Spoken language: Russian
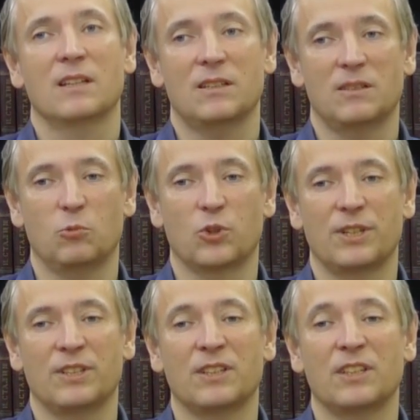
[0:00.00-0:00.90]
э,
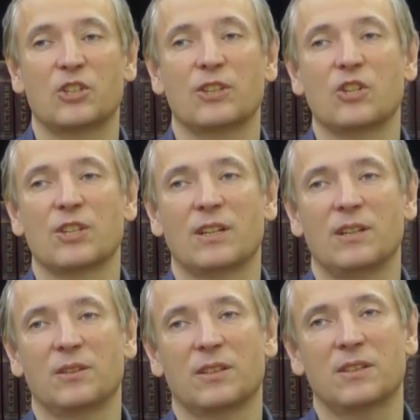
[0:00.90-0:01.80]
уже наши
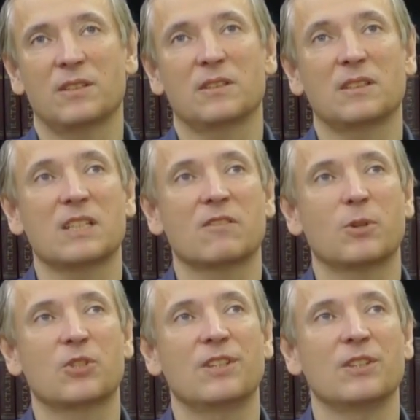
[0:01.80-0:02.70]
начинают э,
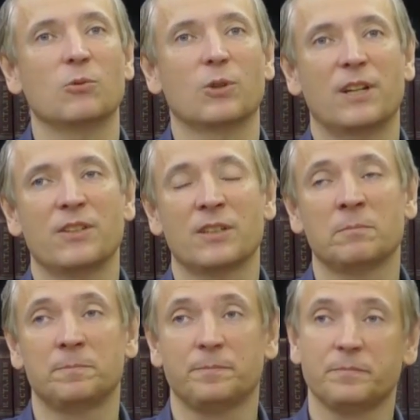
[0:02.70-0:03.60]
освобождение
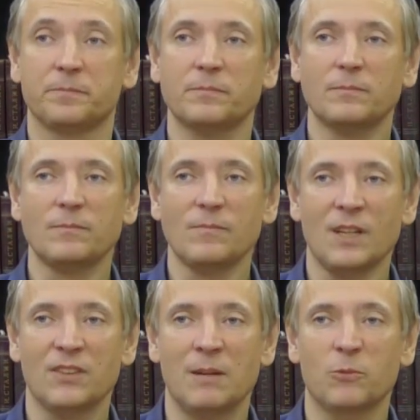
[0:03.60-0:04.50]
Украины.
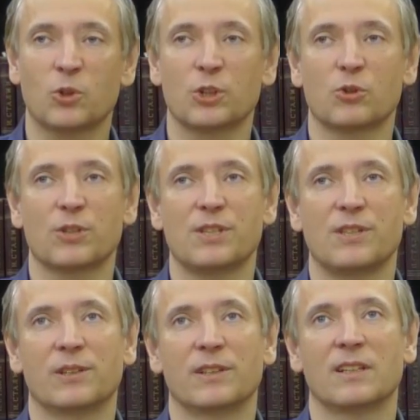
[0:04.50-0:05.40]
Там тоже нужны
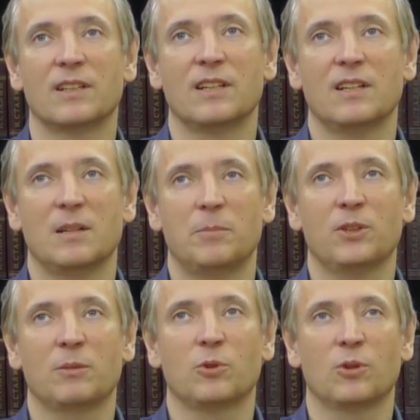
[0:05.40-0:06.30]
силы.
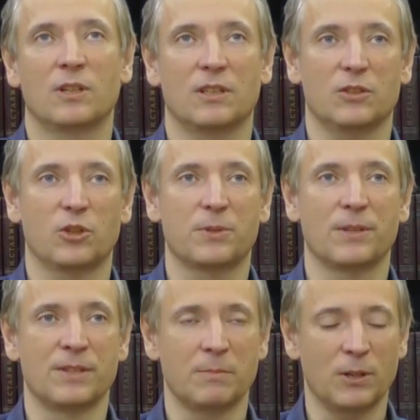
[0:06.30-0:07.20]
Поэтому,
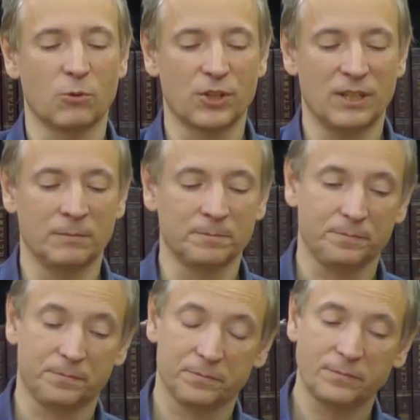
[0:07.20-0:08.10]
собственно, теперь уже
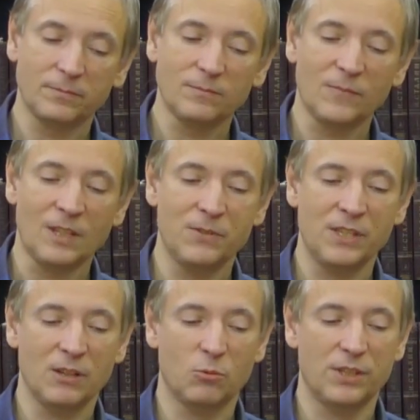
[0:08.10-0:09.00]

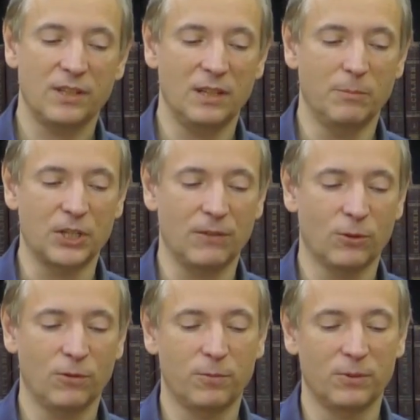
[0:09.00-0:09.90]
все усилия
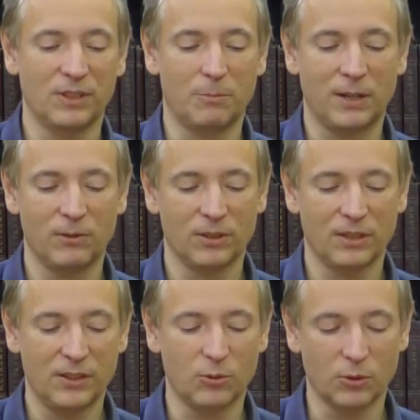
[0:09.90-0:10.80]
большевиков направлены
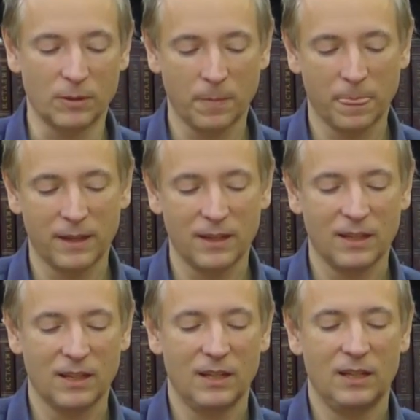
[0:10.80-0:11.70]
на юг.
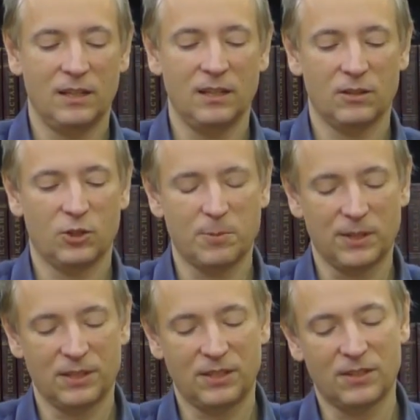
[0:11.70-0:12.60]
И,
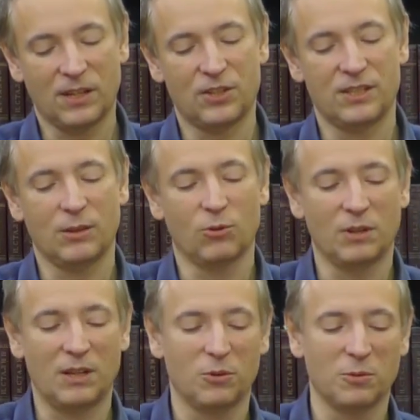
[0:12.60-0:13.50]
собственно, здесь в качестве такой
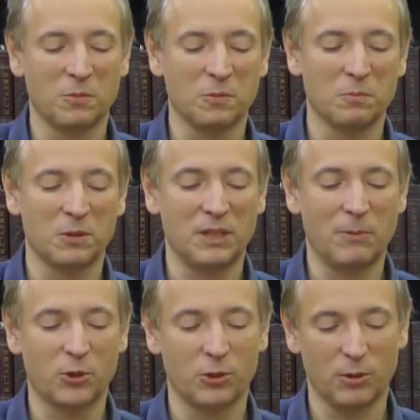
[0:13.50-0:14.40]

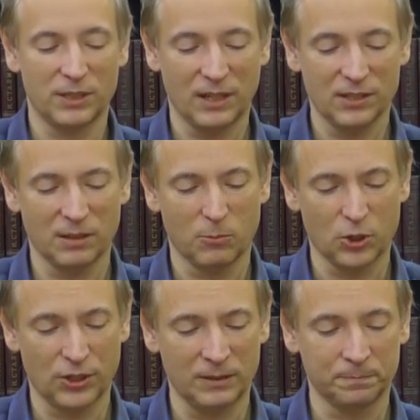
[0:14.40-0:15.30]
небольшой иллюстрации
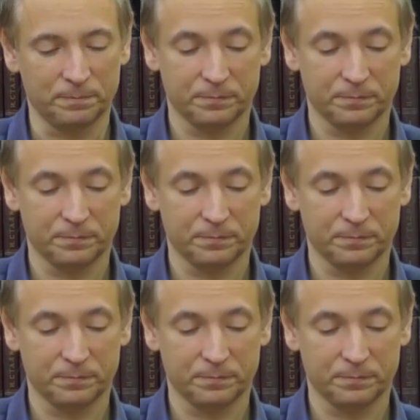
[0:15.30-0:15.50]
можно